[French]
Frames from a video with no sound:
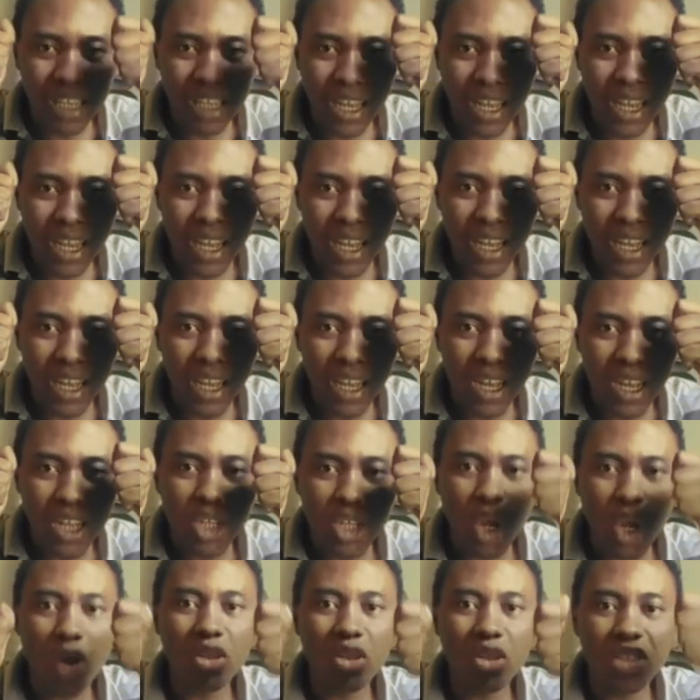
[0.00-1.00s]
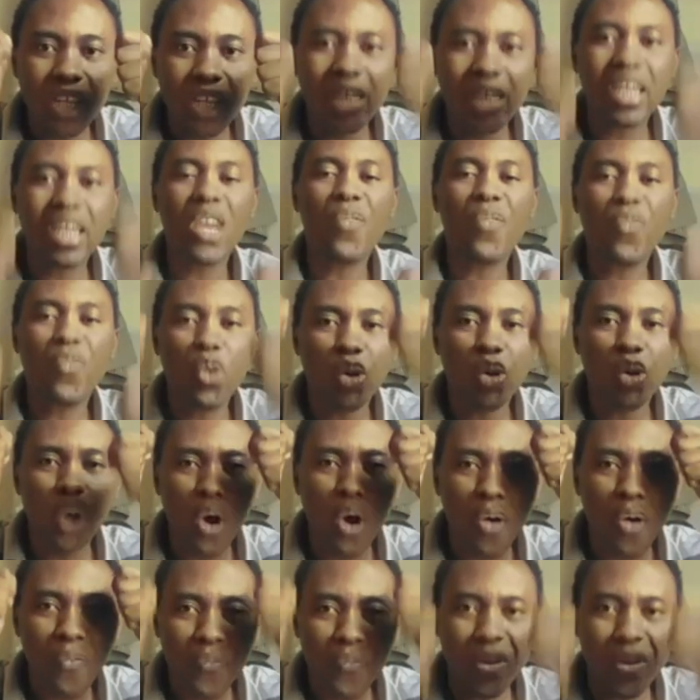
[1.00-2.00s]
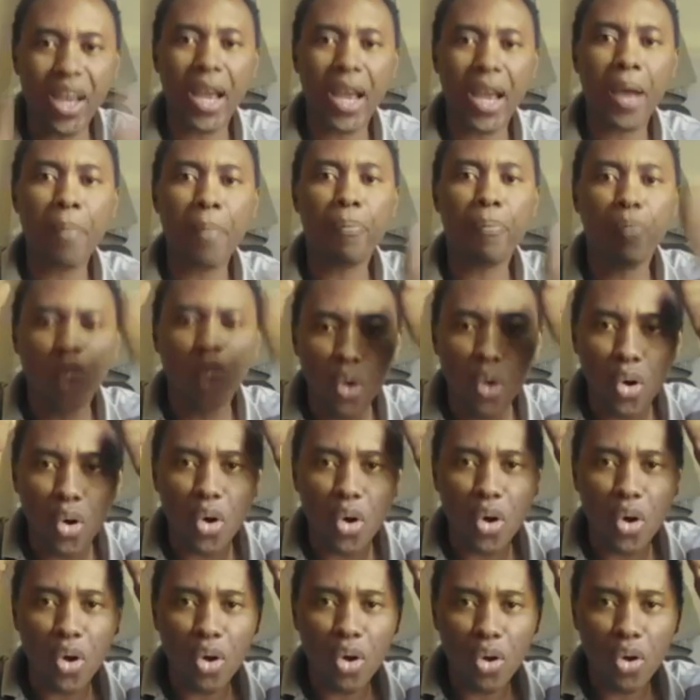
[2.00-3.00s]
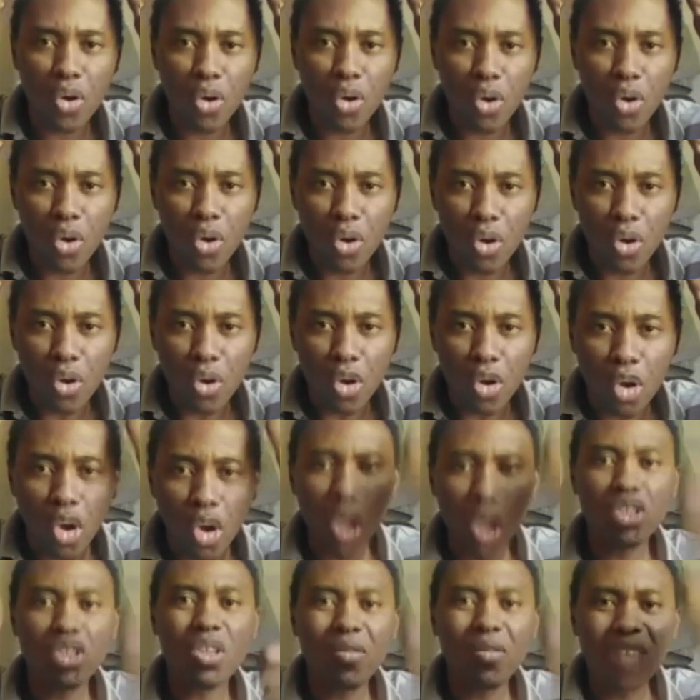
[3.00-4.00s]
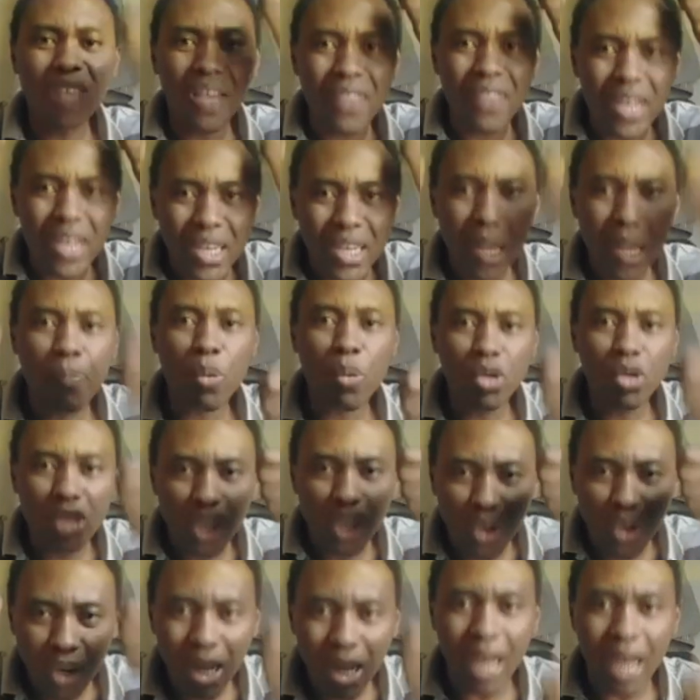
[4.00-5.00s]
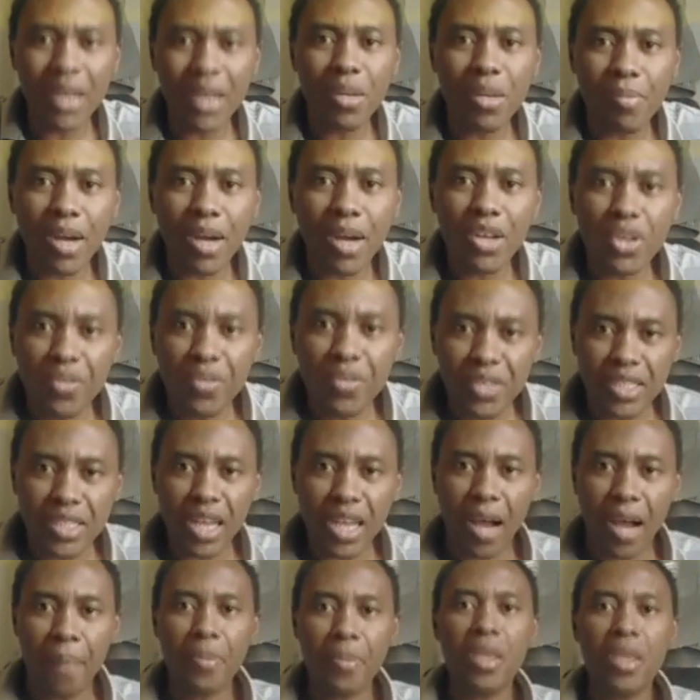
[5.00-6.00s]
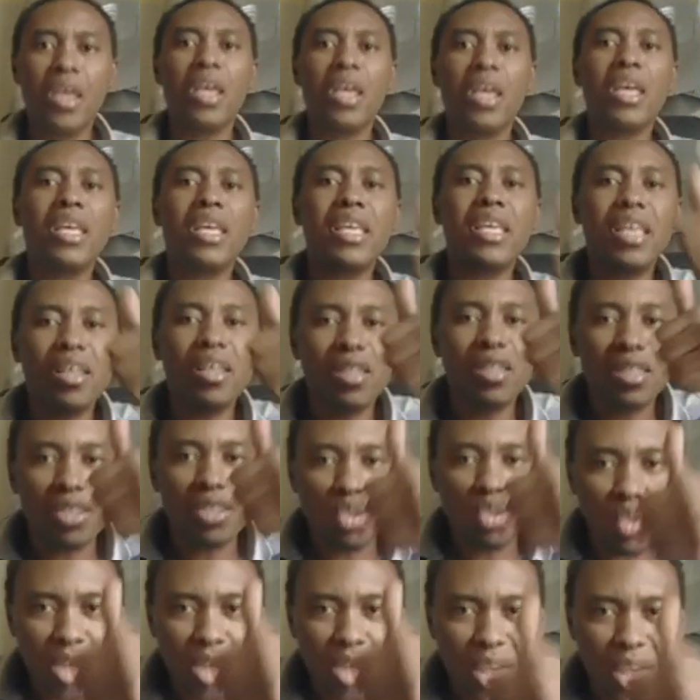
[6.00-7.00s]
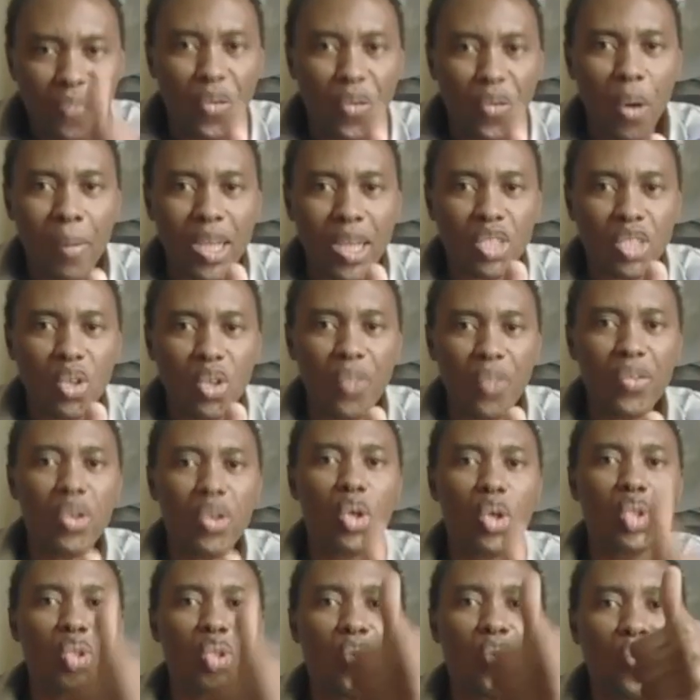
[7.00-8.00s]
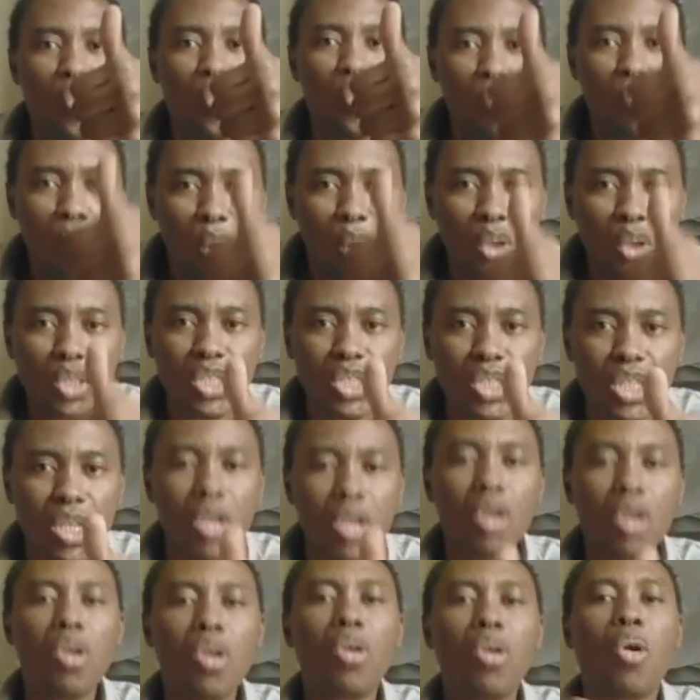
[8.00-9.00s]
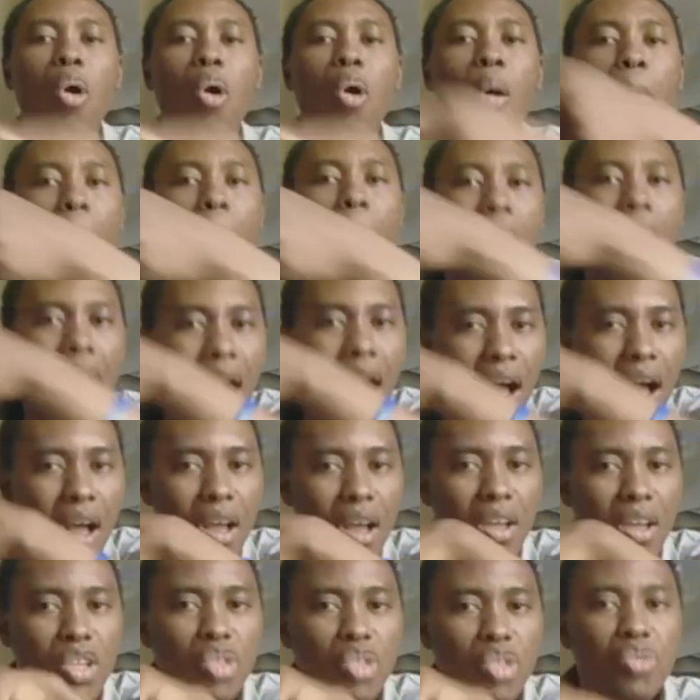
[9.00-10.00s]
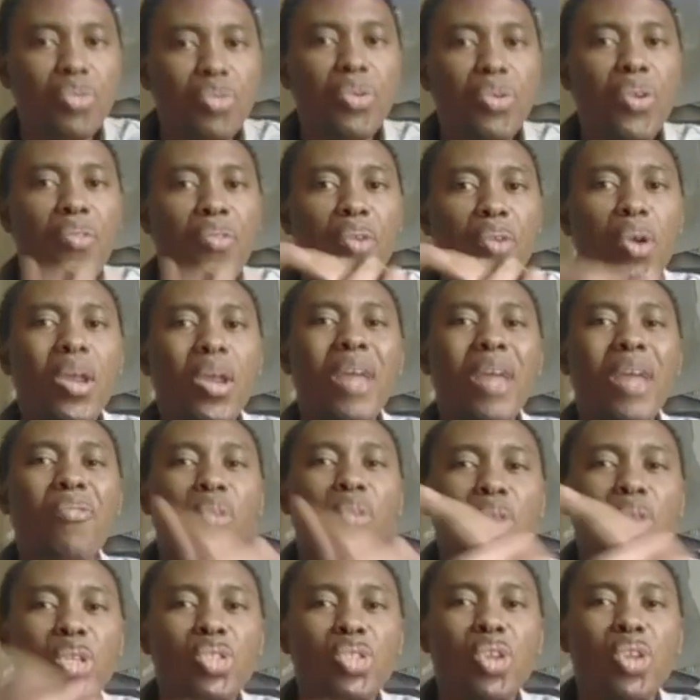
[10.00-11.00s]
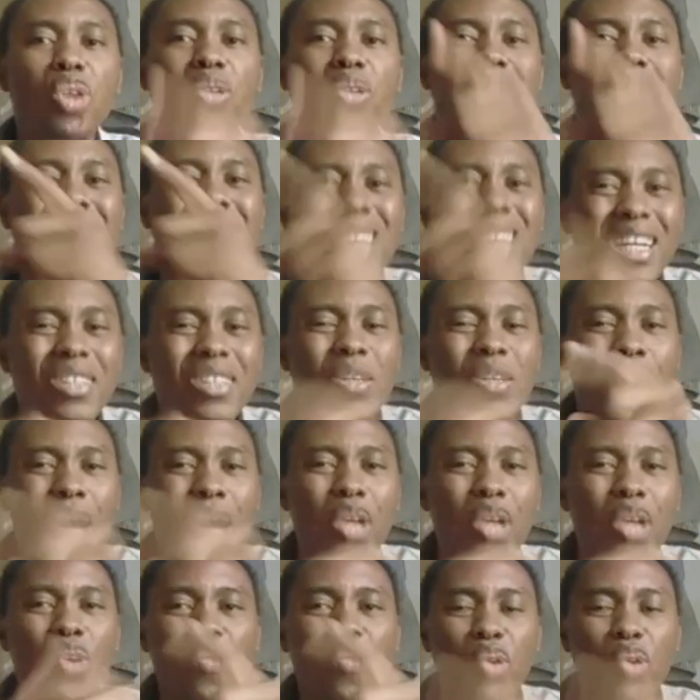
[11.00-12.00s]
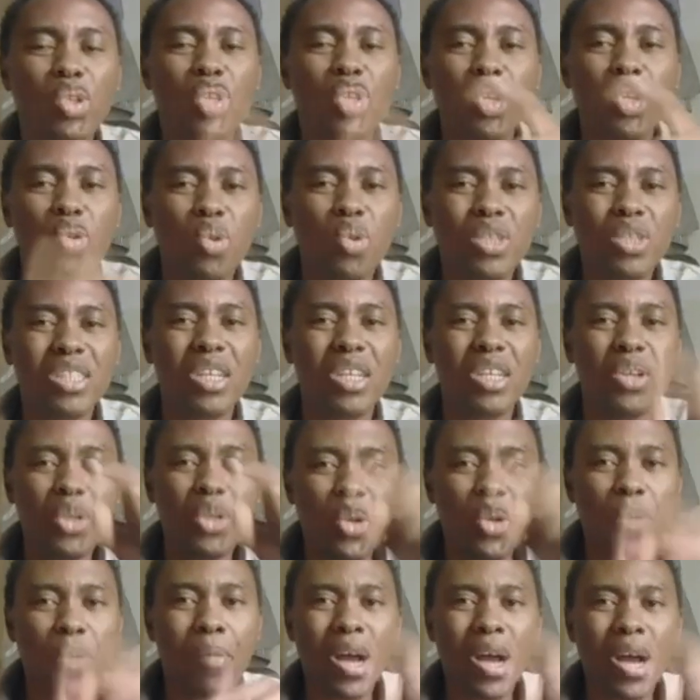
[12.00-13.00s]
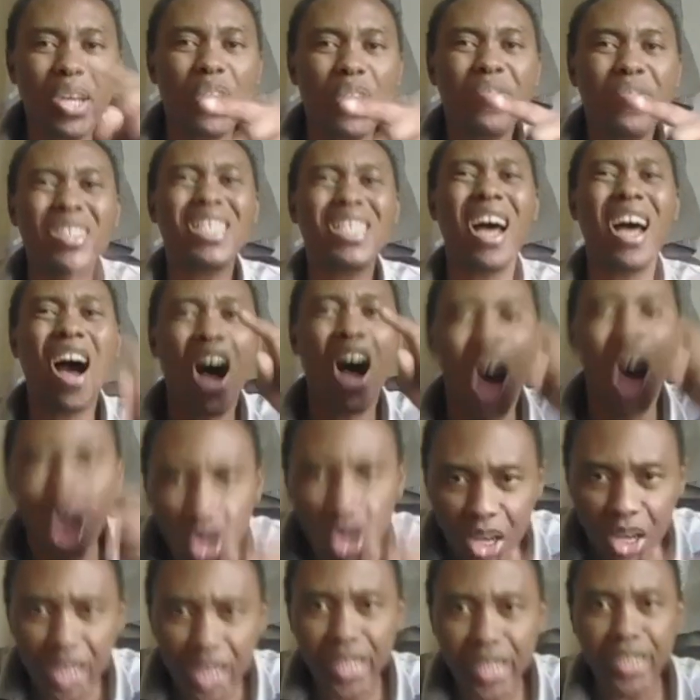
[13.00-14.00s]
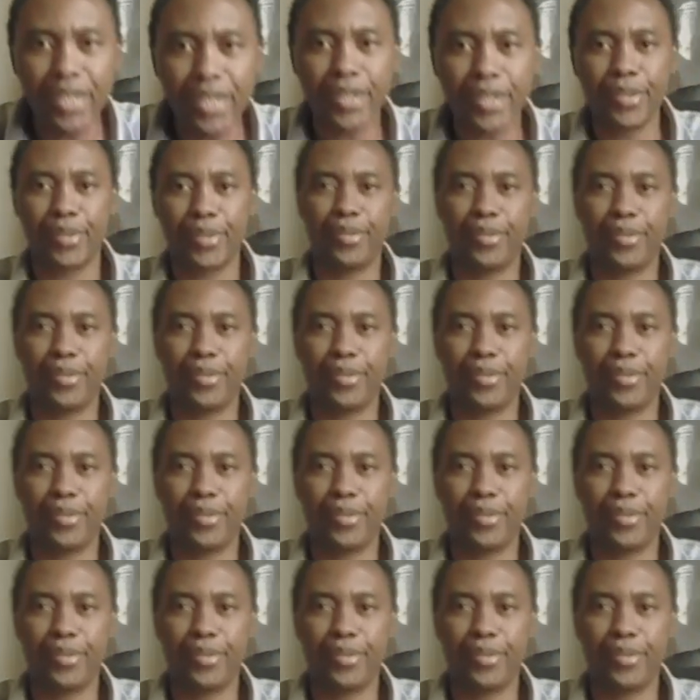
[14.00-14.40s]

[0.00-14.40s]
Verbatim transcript: euh, donc, ce qu'il faut donc faire pour lorsque vous avez déposé la demande de visa, sur les formations vidéo, je vous montre comment suivre l'évolution du traitement de votre dossier de demande de visa en ligne.